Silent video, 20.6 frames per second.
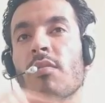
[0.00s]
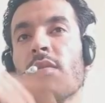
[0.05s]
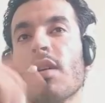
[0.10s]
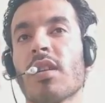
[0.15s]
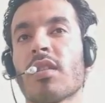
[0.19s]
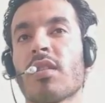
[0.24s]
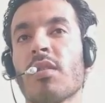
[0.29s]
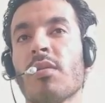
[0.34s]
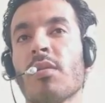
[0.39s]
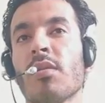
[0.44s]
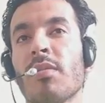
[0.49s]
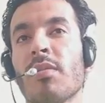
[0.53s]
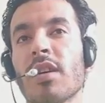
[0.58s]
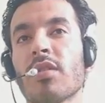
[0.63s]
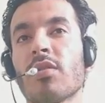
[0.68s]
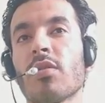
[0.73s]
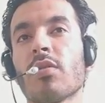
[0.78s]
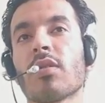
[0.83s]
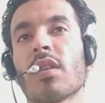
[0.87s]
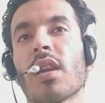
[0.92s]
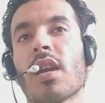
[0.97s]
المالتيبل اللي
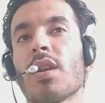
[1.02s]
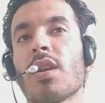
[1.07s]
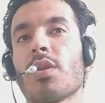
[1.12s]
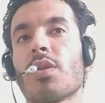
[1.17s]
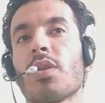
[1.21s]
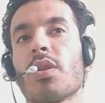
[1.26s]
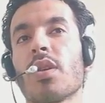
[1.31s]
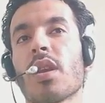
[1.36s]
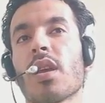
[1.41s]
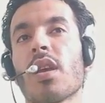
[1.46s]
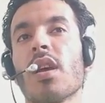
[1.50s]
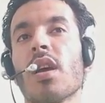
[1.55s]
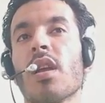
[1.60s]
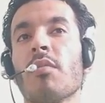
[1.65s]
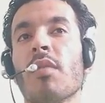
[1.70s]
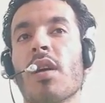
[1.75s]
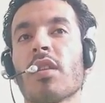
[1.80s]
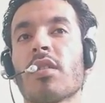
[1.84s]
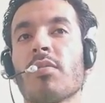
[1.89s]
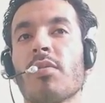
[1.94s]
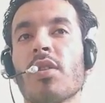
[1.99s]
بعده طلع لي الثري
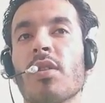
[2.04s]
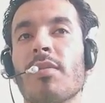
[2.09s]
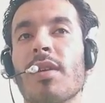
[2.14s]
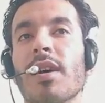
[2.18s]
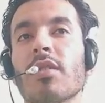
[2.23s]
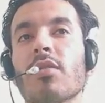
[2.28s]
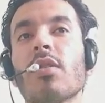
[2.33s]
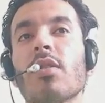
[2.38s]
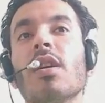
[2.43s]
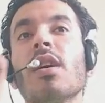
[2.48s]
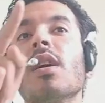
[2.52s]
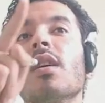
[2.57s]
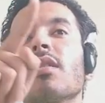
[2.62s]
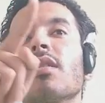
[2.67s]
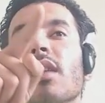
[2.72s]
المالتيبل اللي بعده